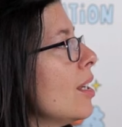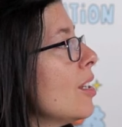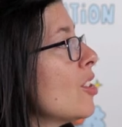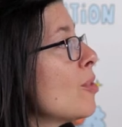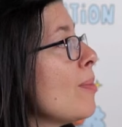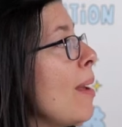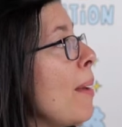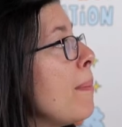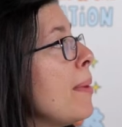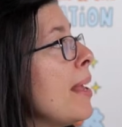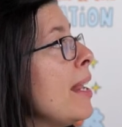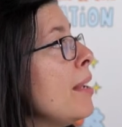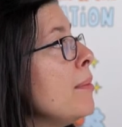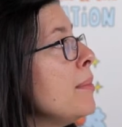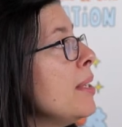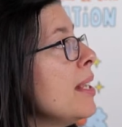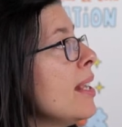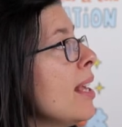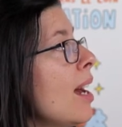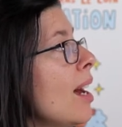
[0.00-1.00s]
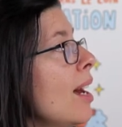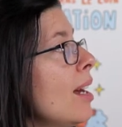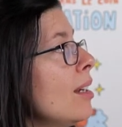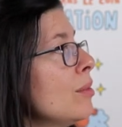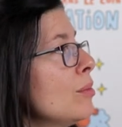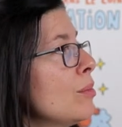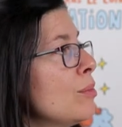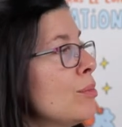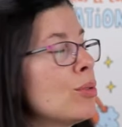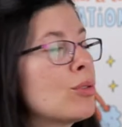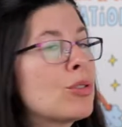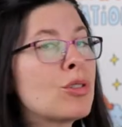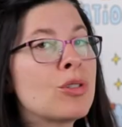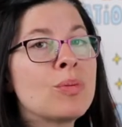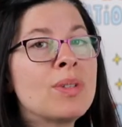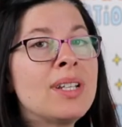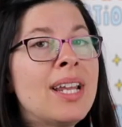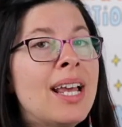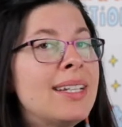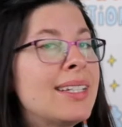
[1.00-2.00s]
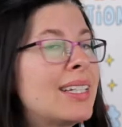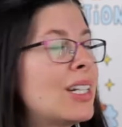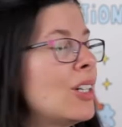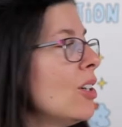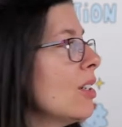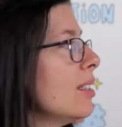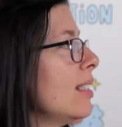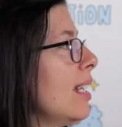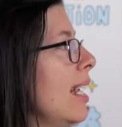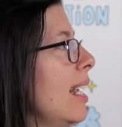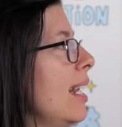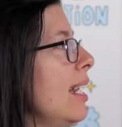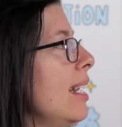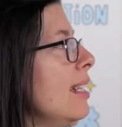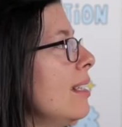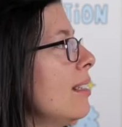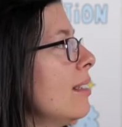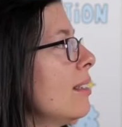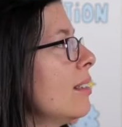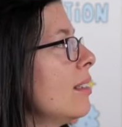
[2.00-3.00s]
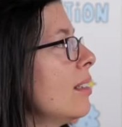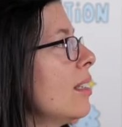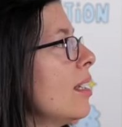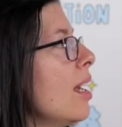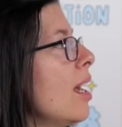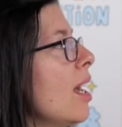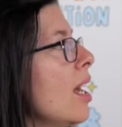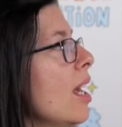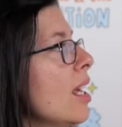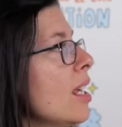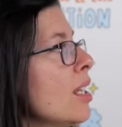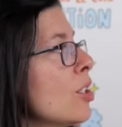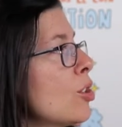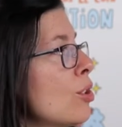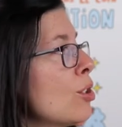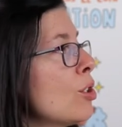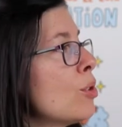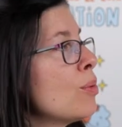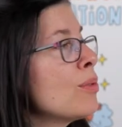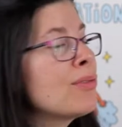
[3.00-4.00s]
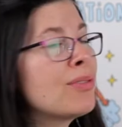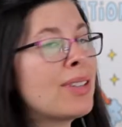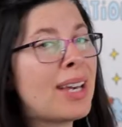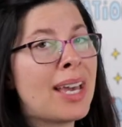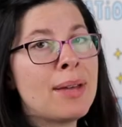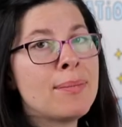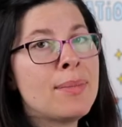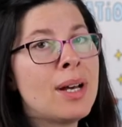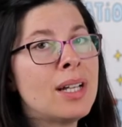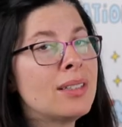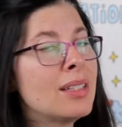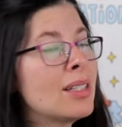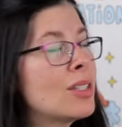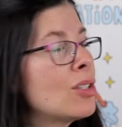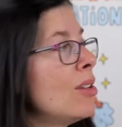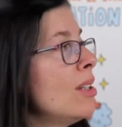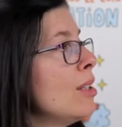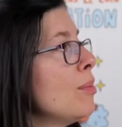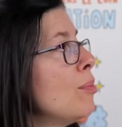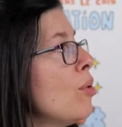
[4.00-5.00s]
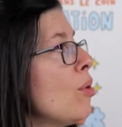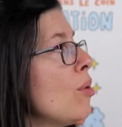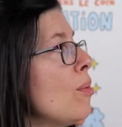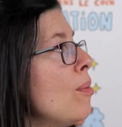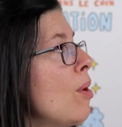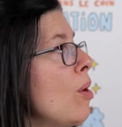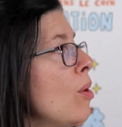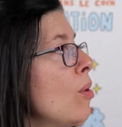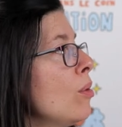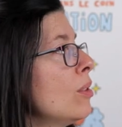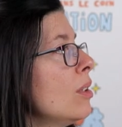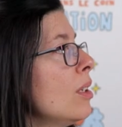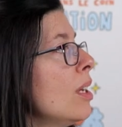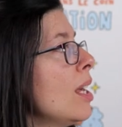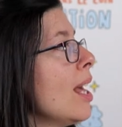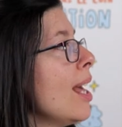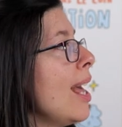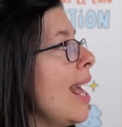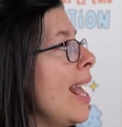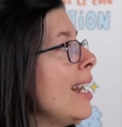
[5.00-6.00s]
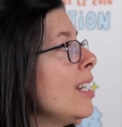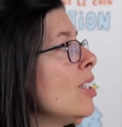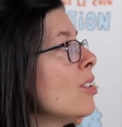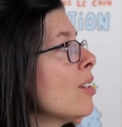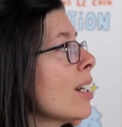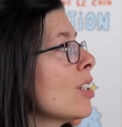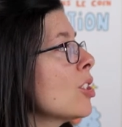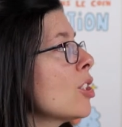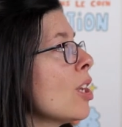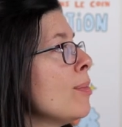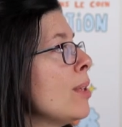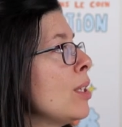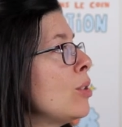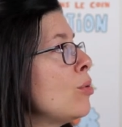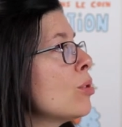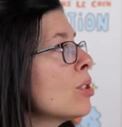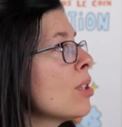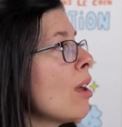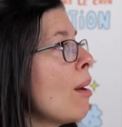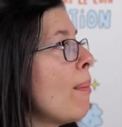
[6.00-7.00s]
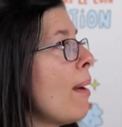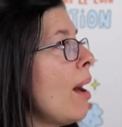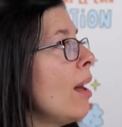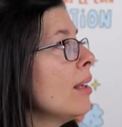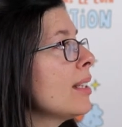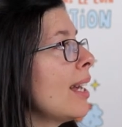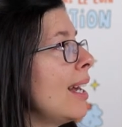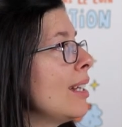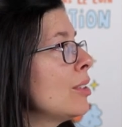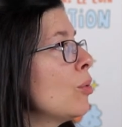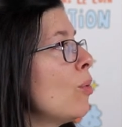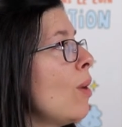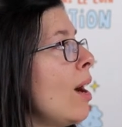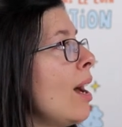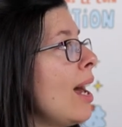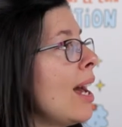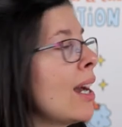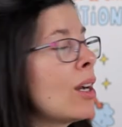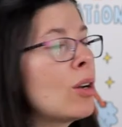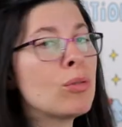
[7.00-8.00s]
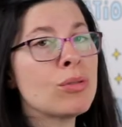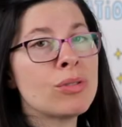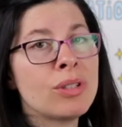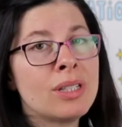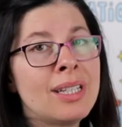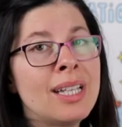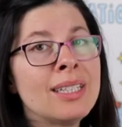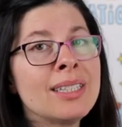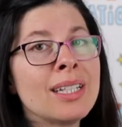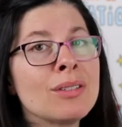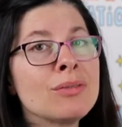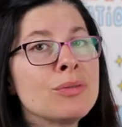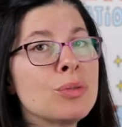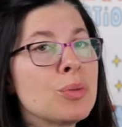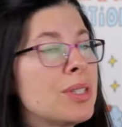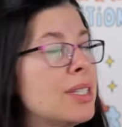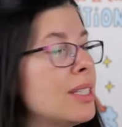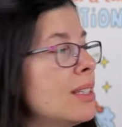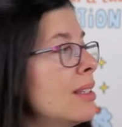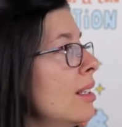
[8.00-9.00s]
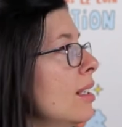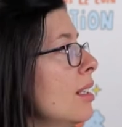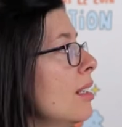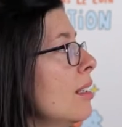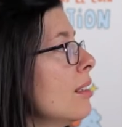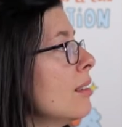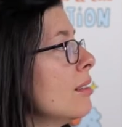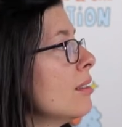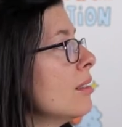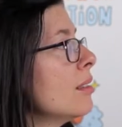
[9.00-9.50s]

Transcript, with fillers: Je m'appelle Mia, poursuit la licorne ailée. Et je suis vraiment désolée pour Maude. Elle n'aurait jamais dû s'en prendre à toi à cause de ta nervosité.